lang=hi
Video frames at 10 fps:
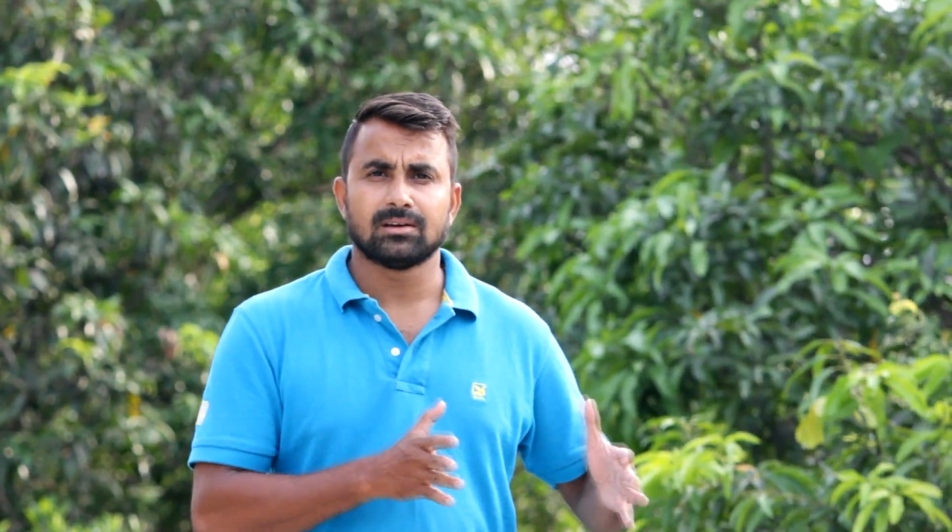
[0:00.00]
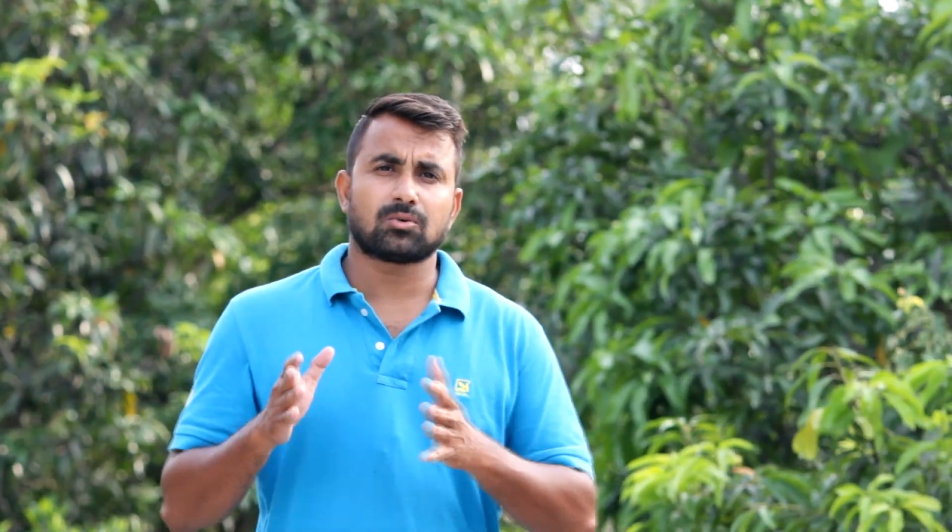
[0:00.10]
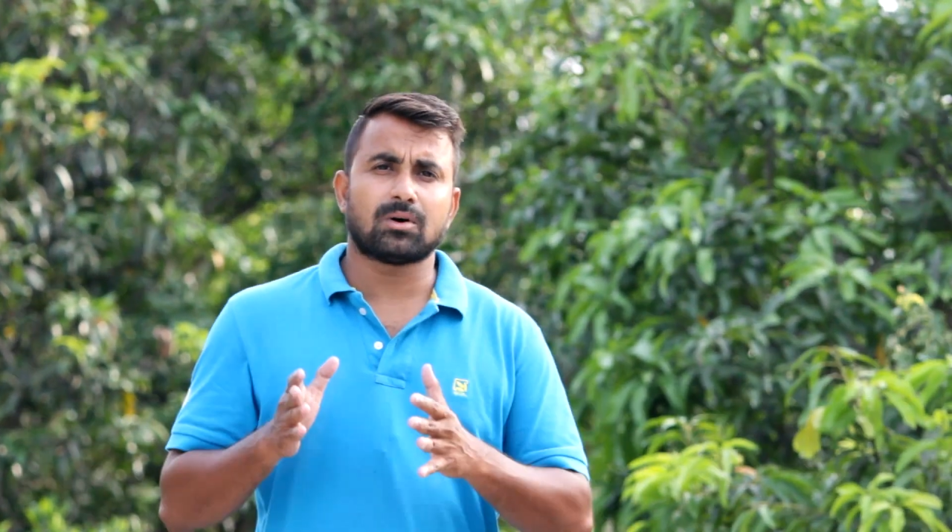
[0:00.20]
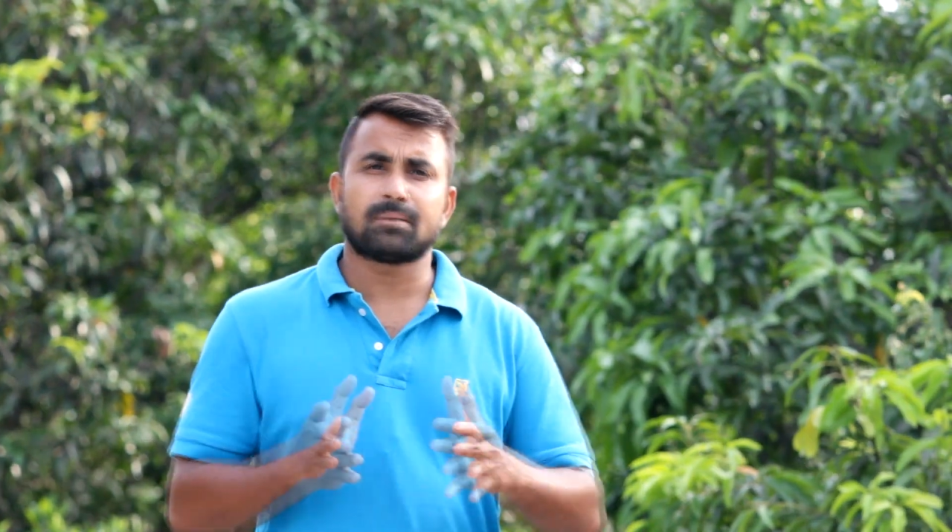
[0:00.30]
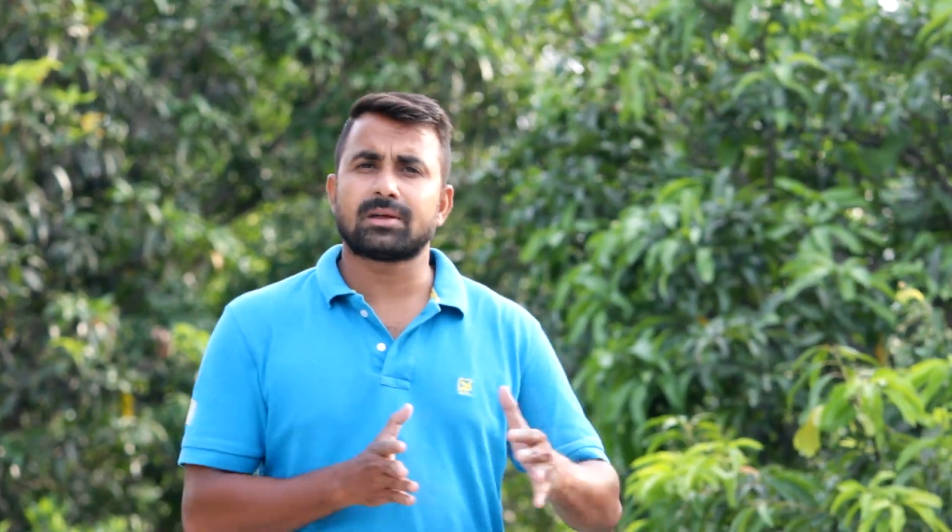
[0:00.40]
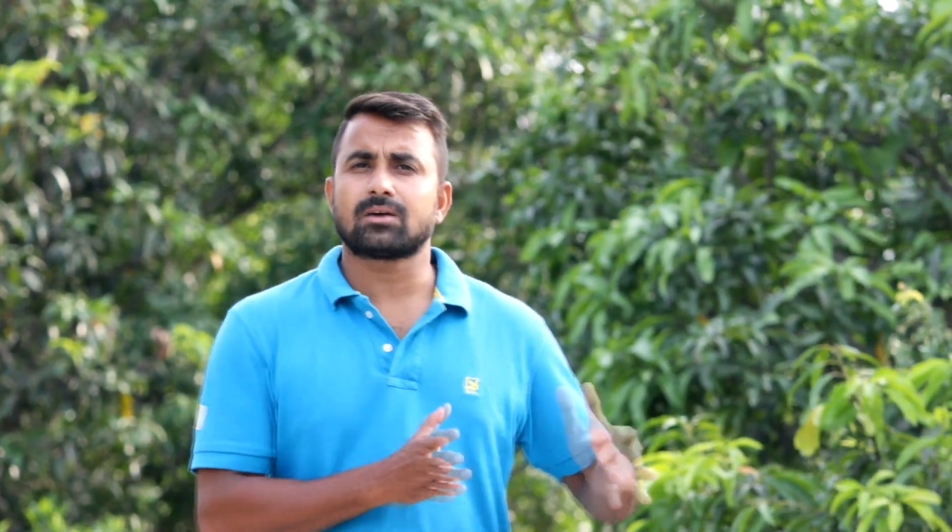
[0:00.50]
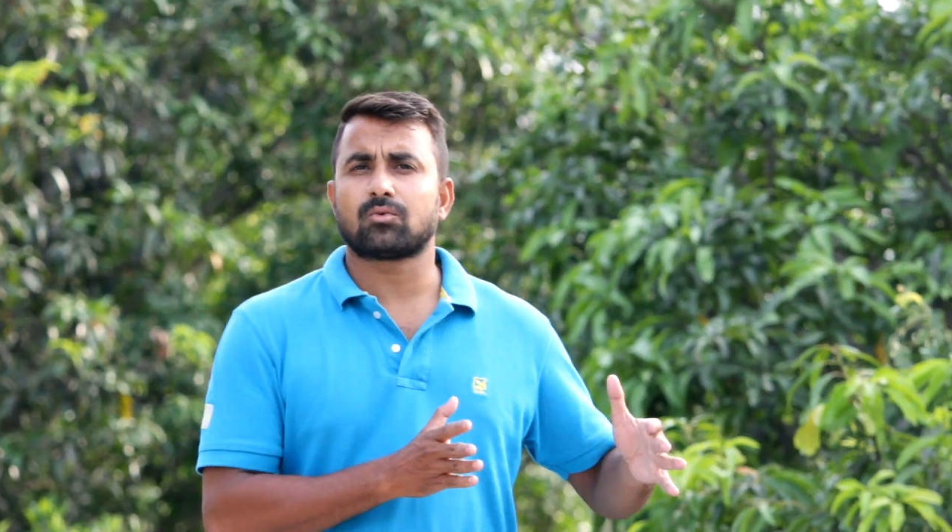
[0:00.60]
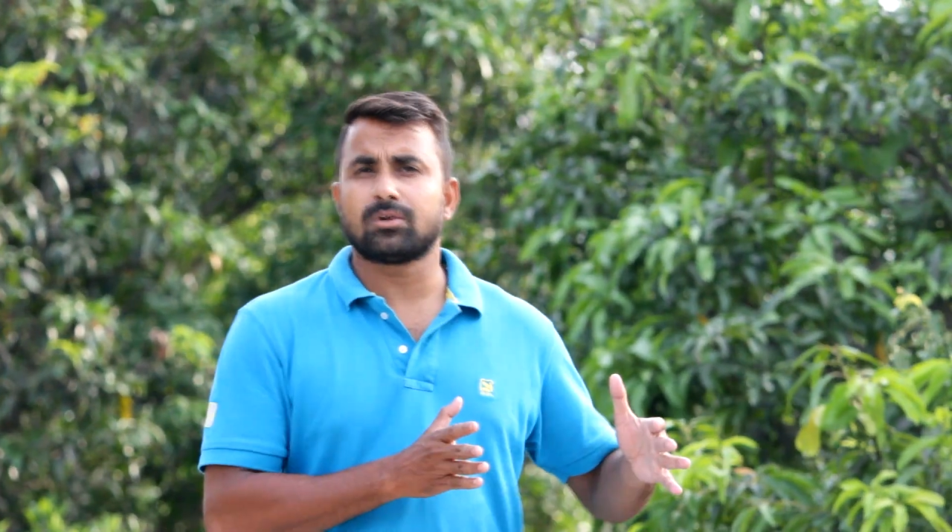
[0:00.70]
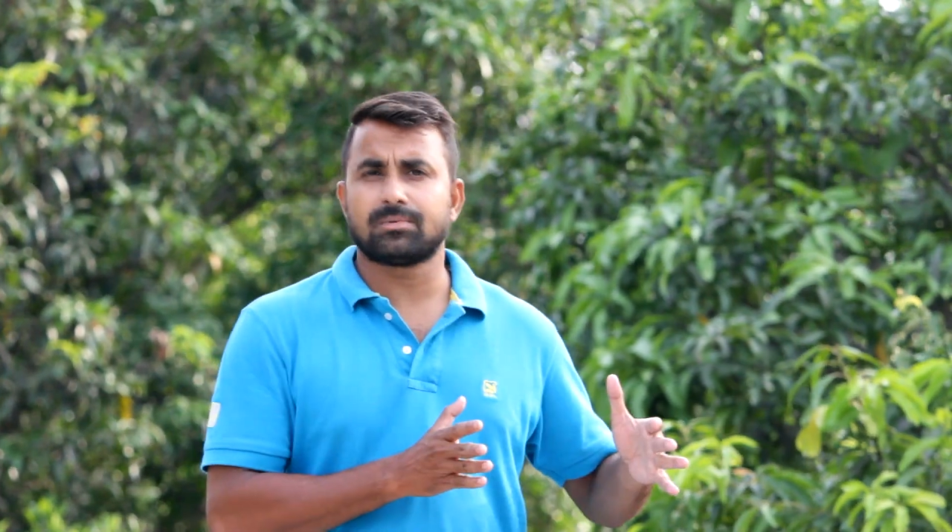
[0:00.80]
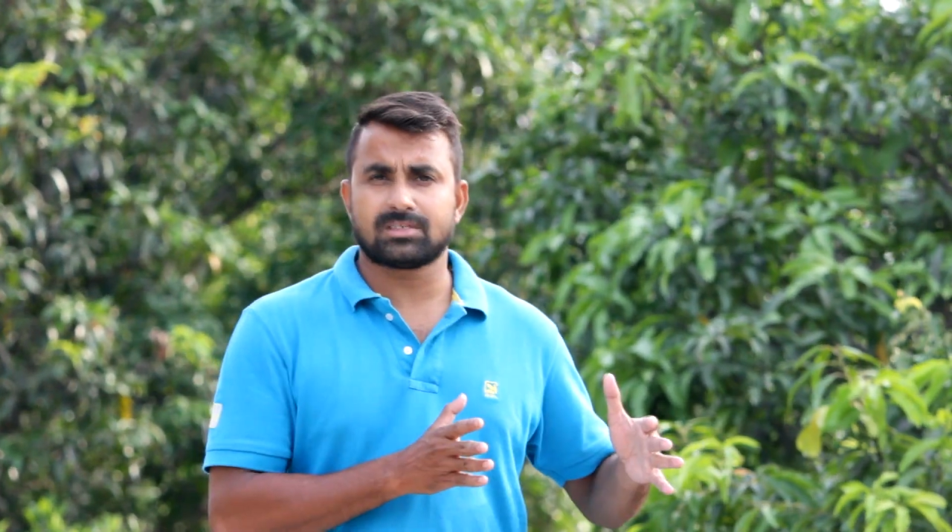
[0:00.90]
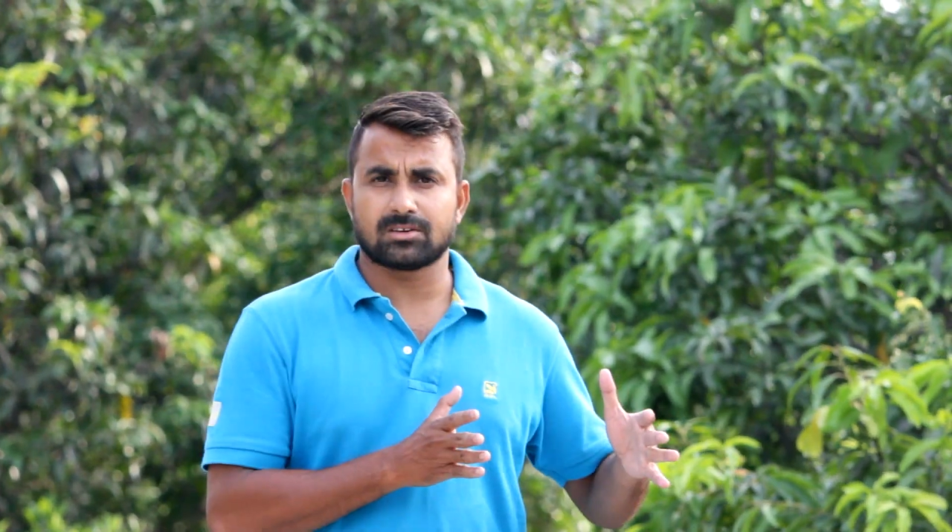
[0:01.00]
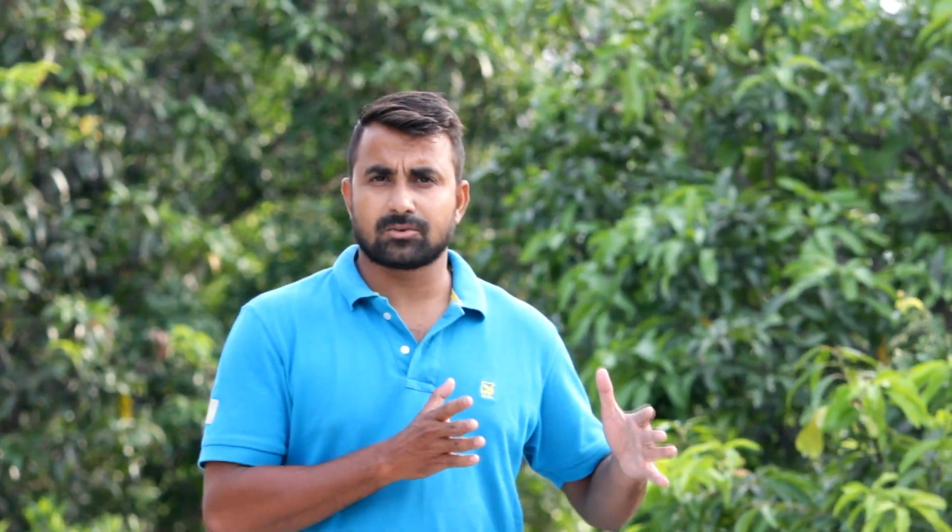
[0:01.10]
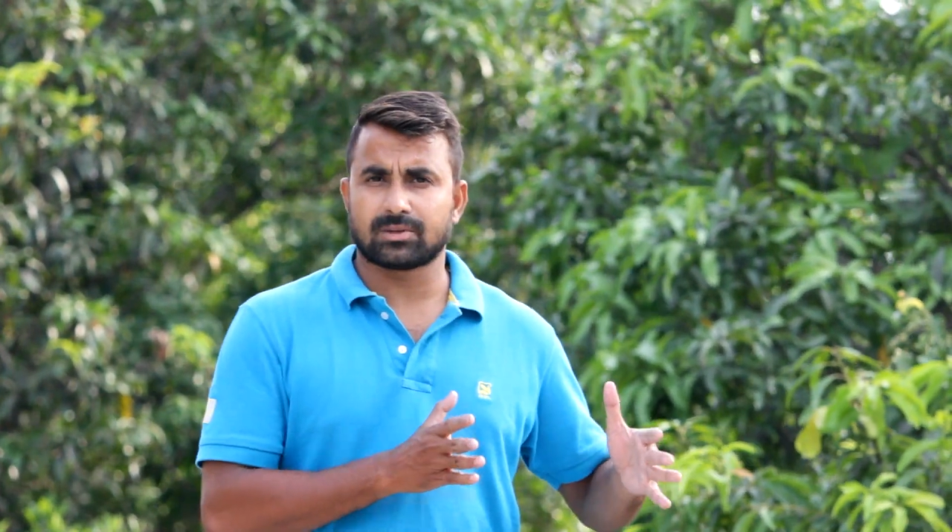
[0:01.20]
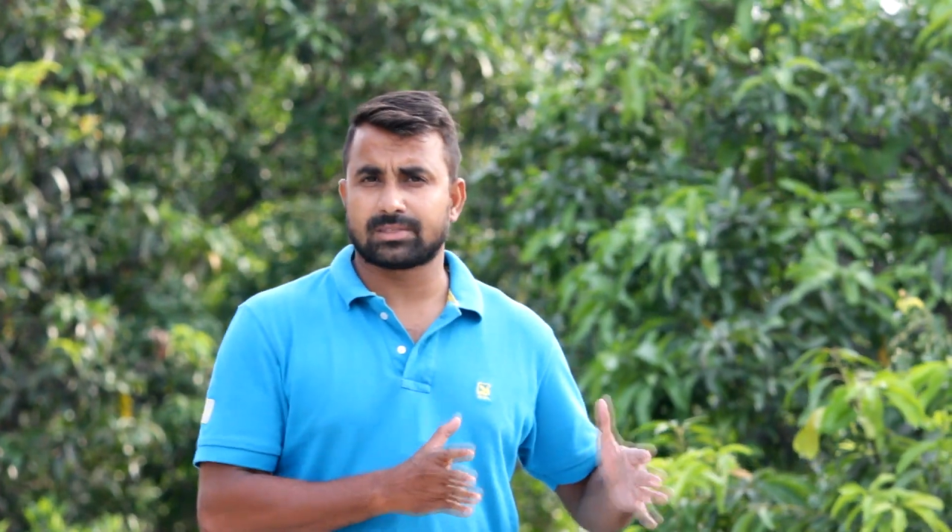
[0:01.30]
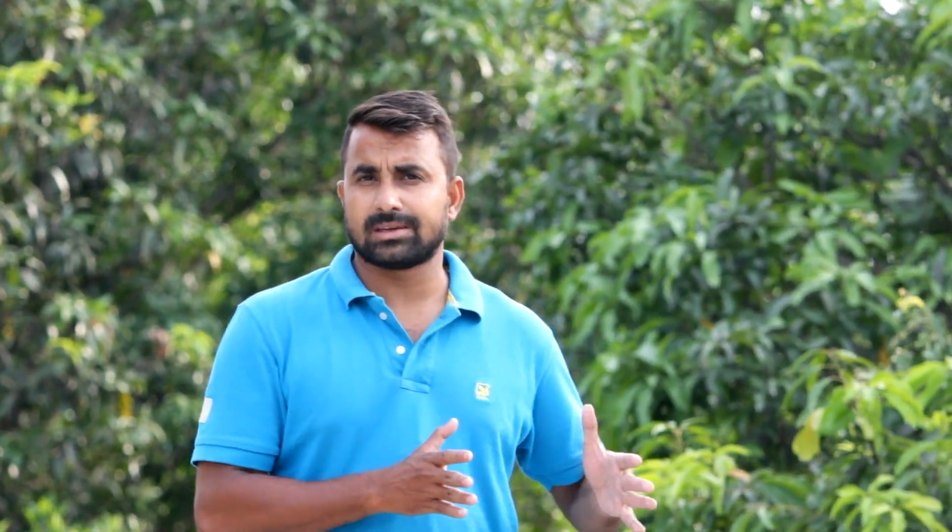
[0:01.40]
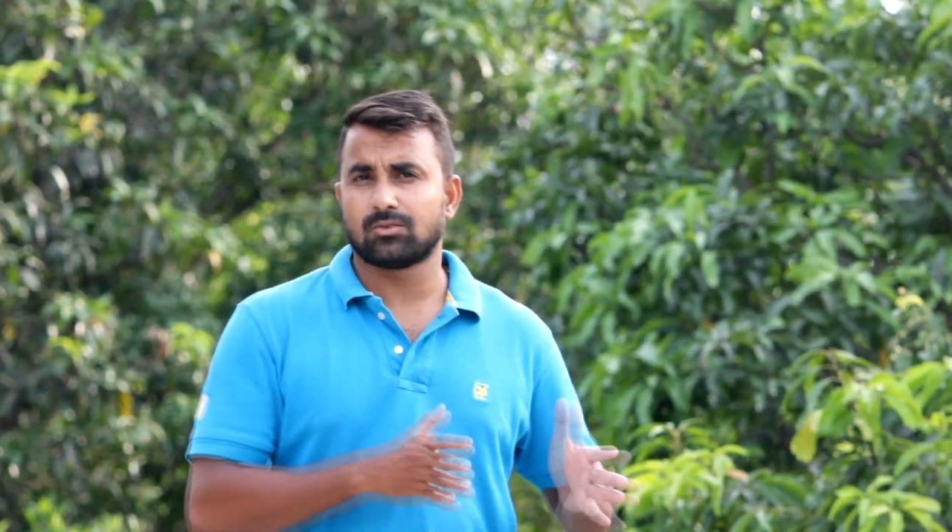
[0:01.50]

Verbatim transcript: तो हमें कोई भी ज़रूरत नहीं